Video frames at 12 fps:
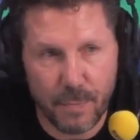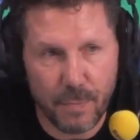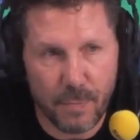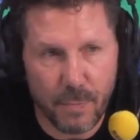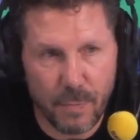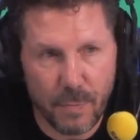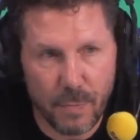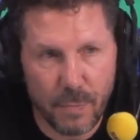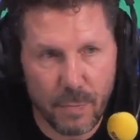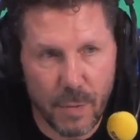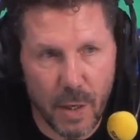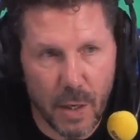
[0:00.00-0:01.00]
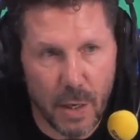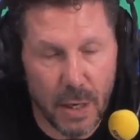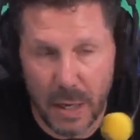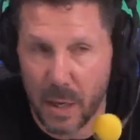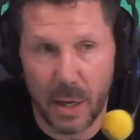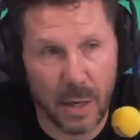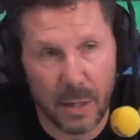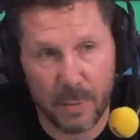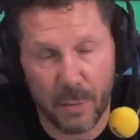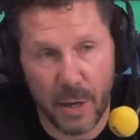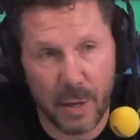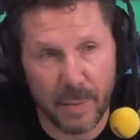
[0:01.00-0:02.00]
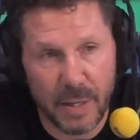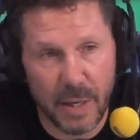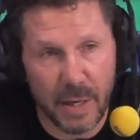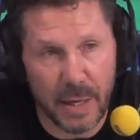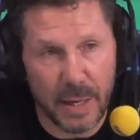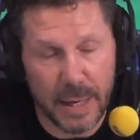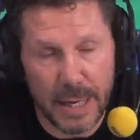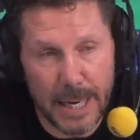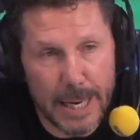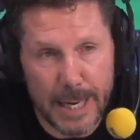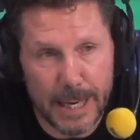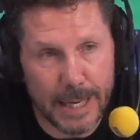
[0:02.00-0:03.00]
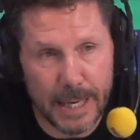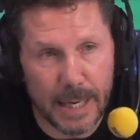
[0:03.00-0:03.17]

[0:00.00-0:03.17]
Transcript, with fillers: ¿Y el peor? Es la temporada pasada en